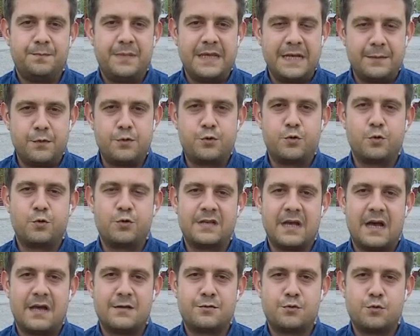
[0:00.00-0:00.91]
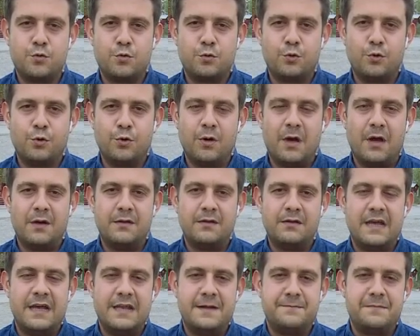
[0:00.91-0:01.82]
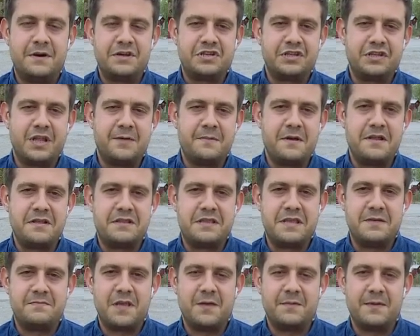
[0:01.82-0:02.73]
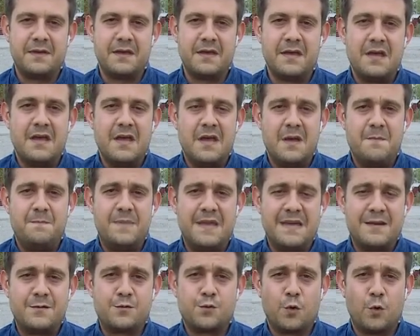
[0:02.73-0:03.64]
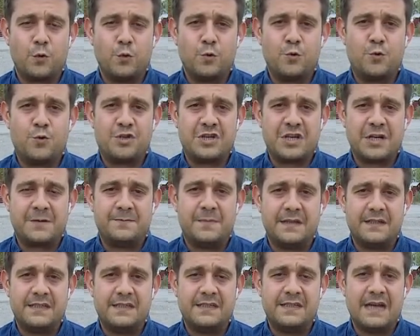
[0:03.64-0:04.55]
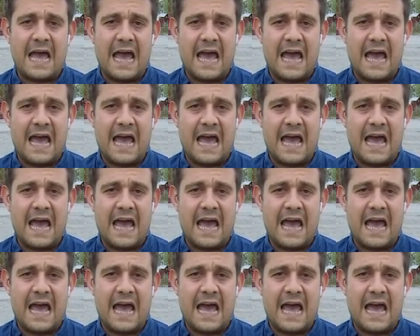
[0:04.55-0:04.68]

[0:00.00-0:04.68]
Bir buçuk saat sürdü. Yayının başında belirttiğim gibi bir sonuç çıkmadı.